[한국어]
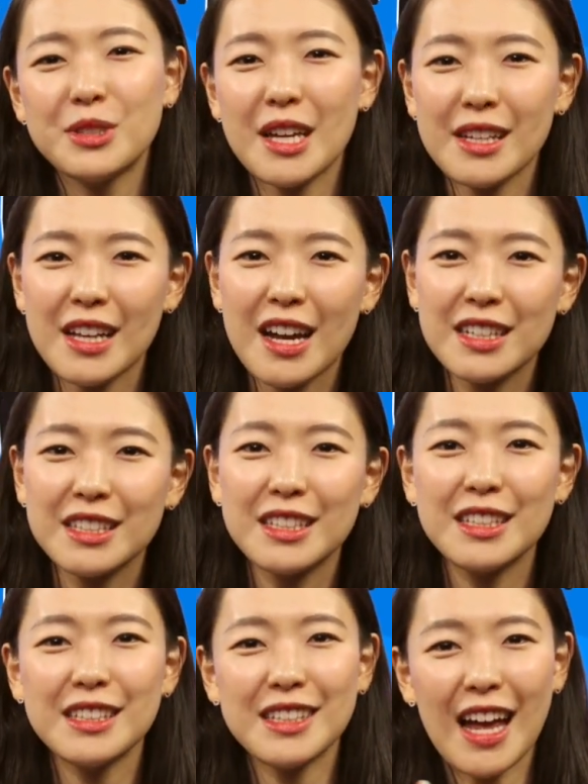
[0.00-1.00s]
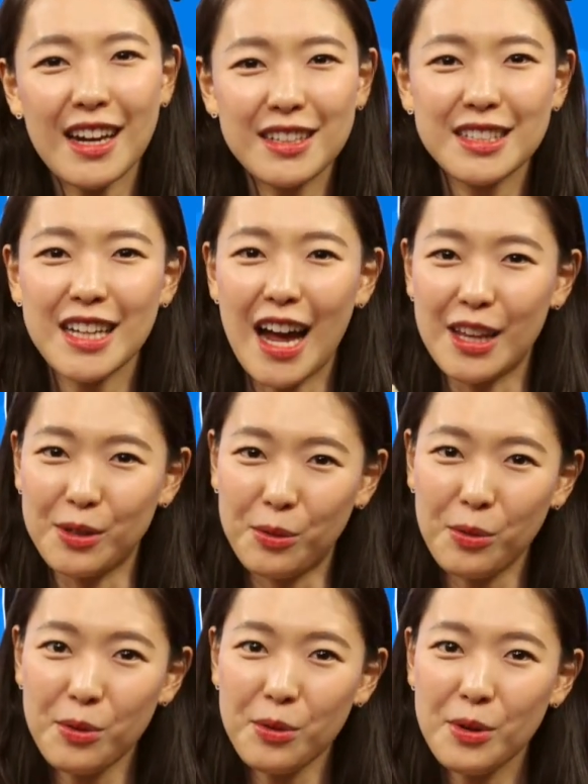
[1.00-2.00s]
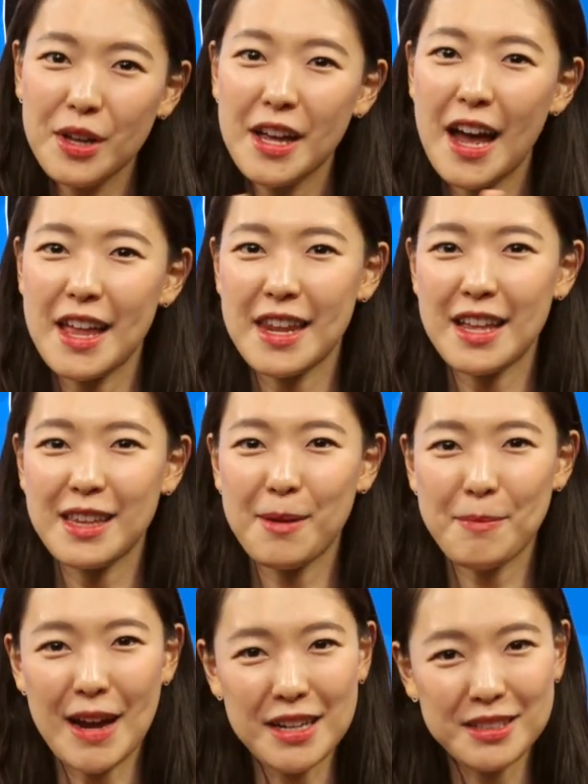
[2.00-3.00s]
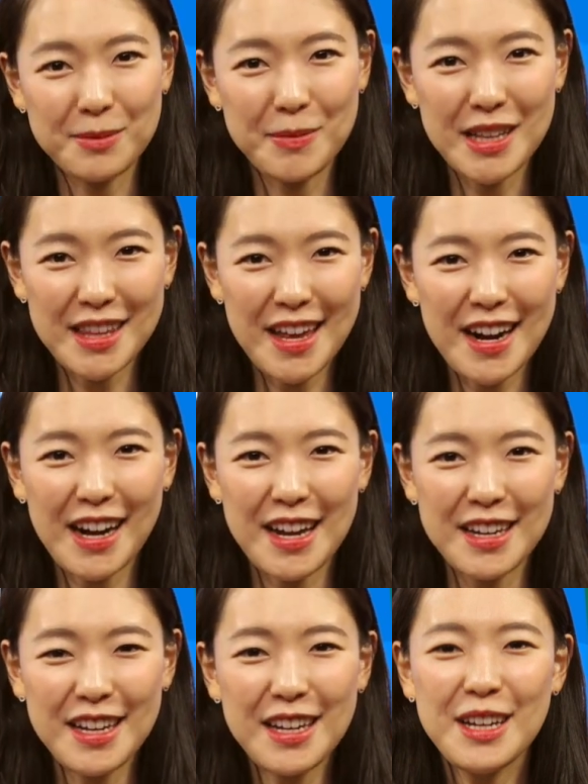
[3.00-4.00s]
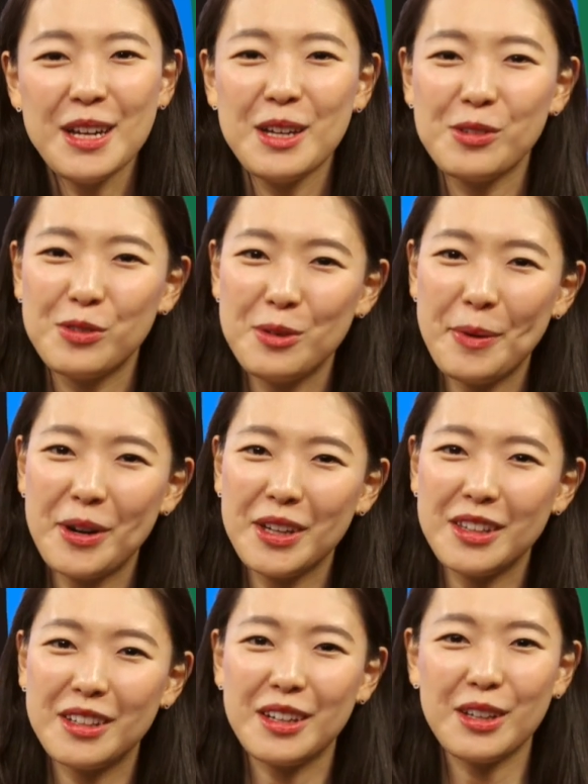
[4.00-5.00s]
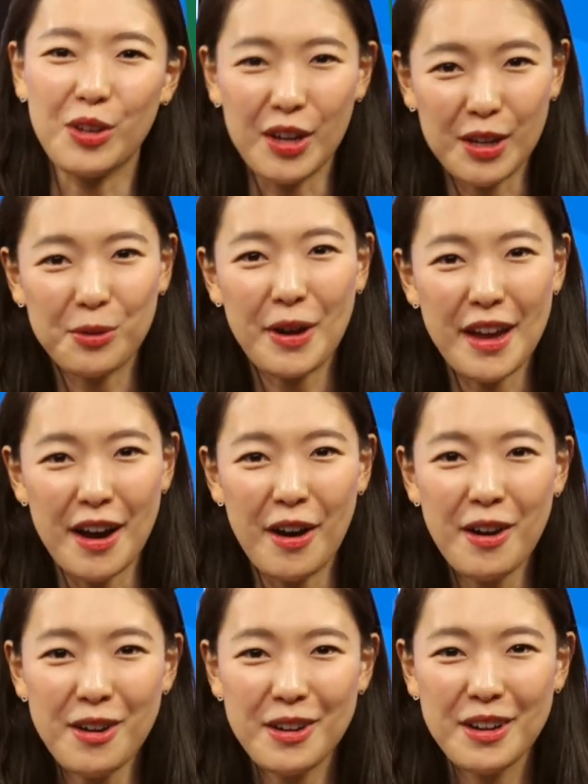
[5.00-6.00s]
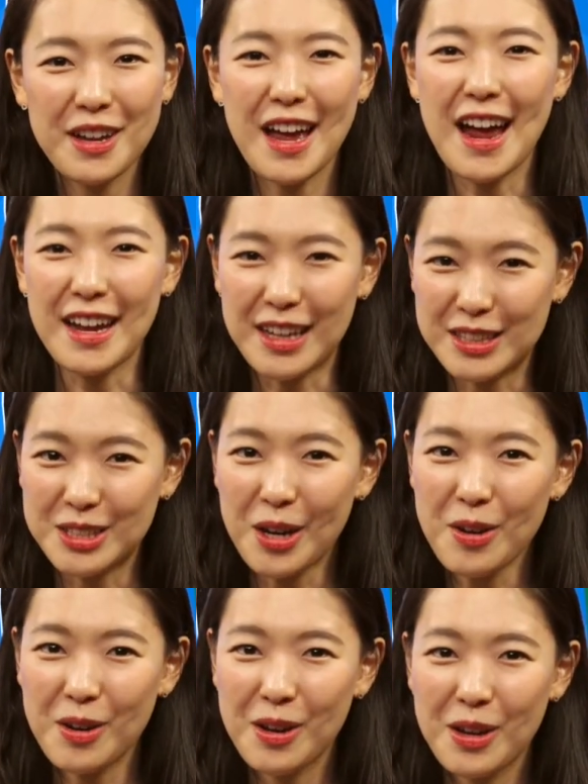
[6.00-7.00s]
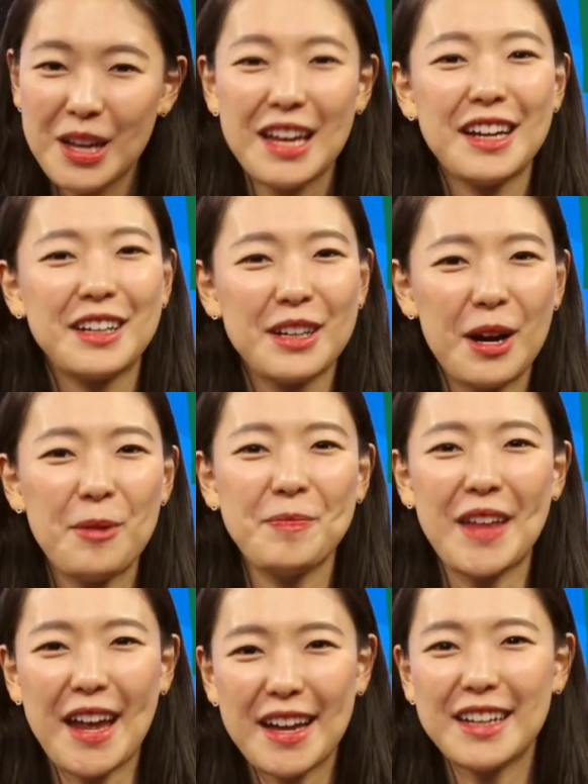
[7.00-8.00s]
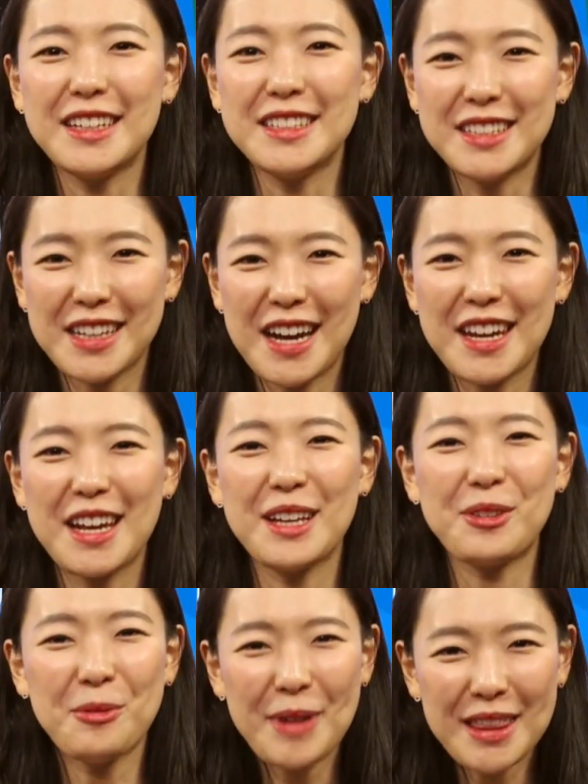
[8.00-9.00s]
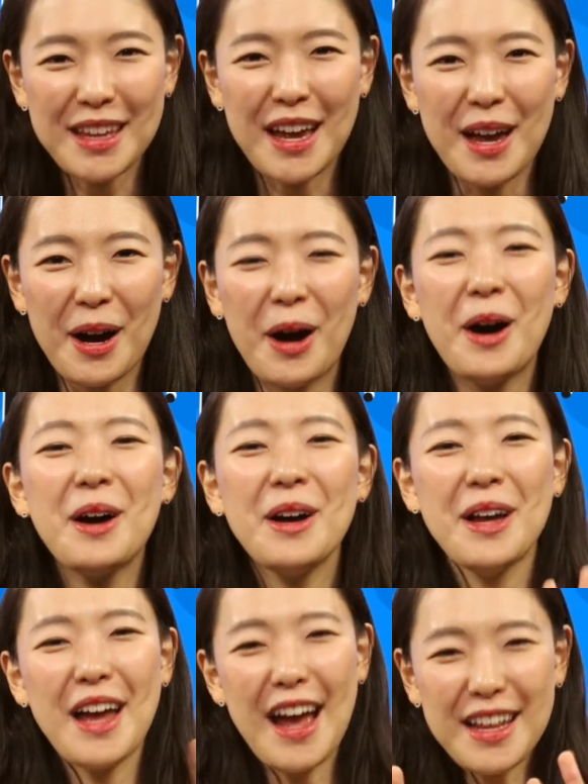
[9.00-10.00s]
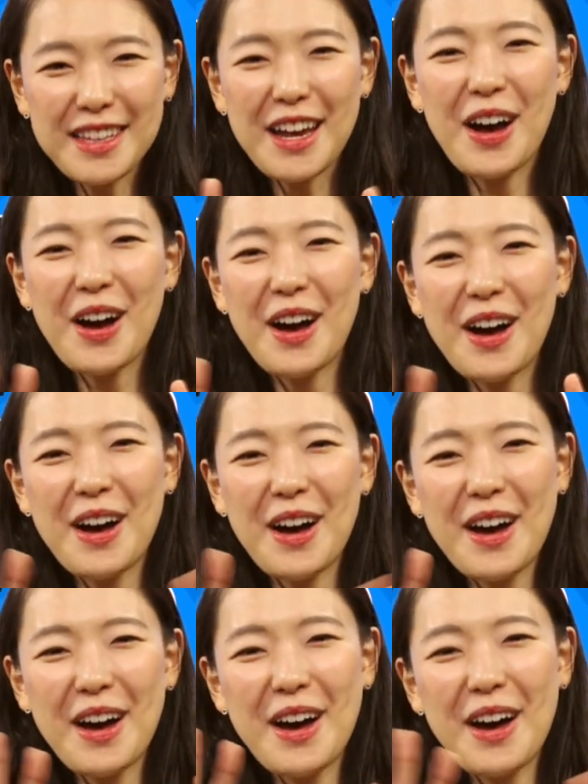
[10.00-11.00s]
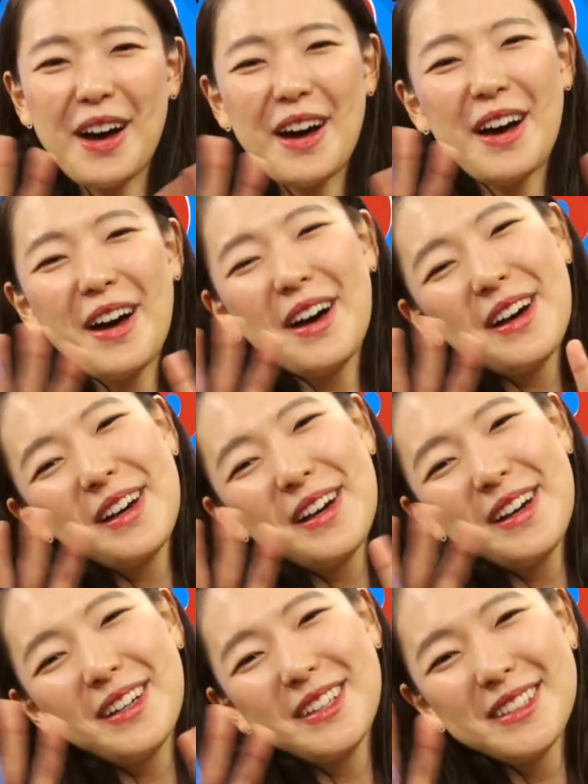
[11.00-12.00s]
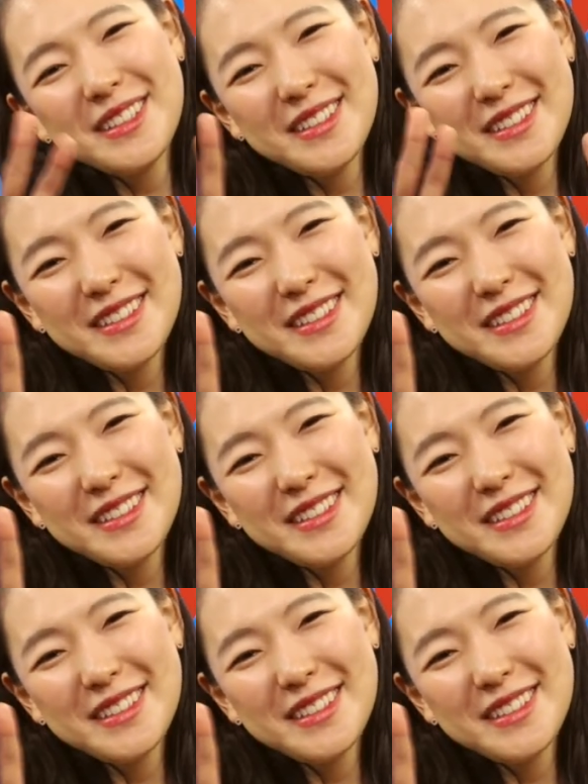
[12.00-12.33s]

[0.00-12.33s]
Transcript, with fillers: 세상을 따르지 않고 하나님 말씀만 따라가는 꿀벌이들이 되기로 해요. 알겠죠? 그럼 내일 이 시간에 또 만나요. 안녕!